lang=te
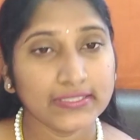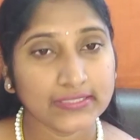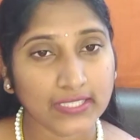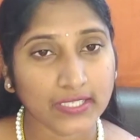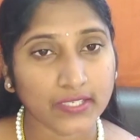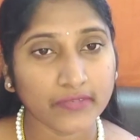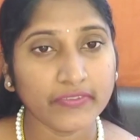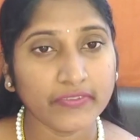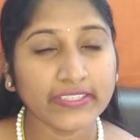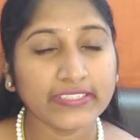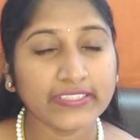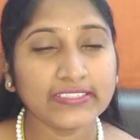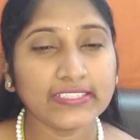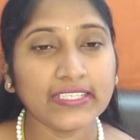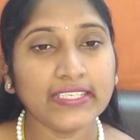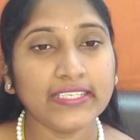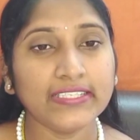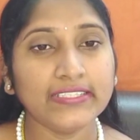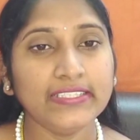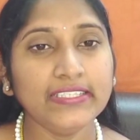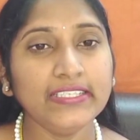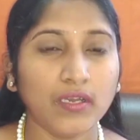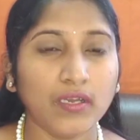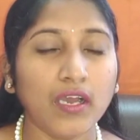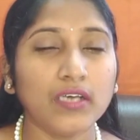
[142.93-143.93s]
సర్విక్స్
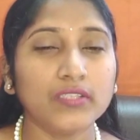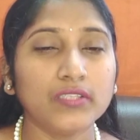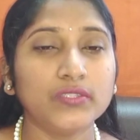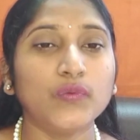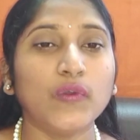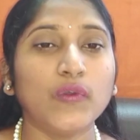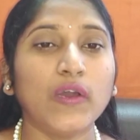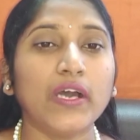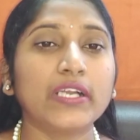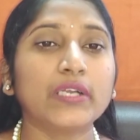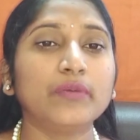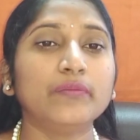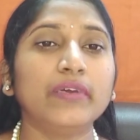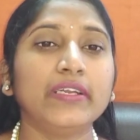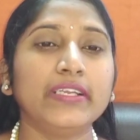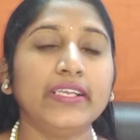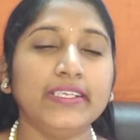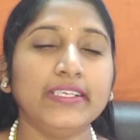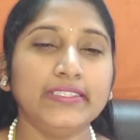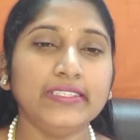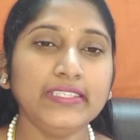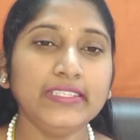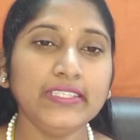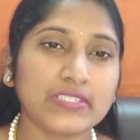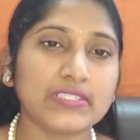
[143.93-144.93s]
అనేది ఆ ద్వారం
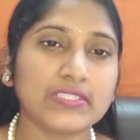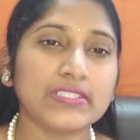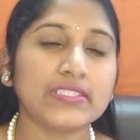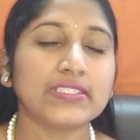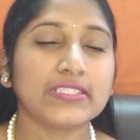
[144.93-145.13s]
అనేది